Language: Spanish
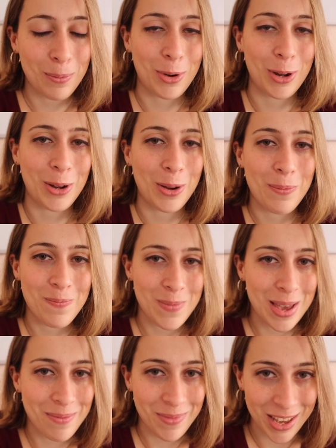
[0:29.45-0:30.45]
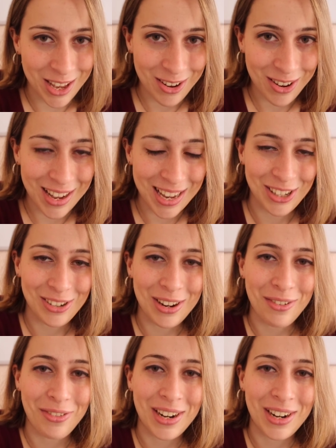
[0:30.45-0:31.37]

Bueno, memeo es una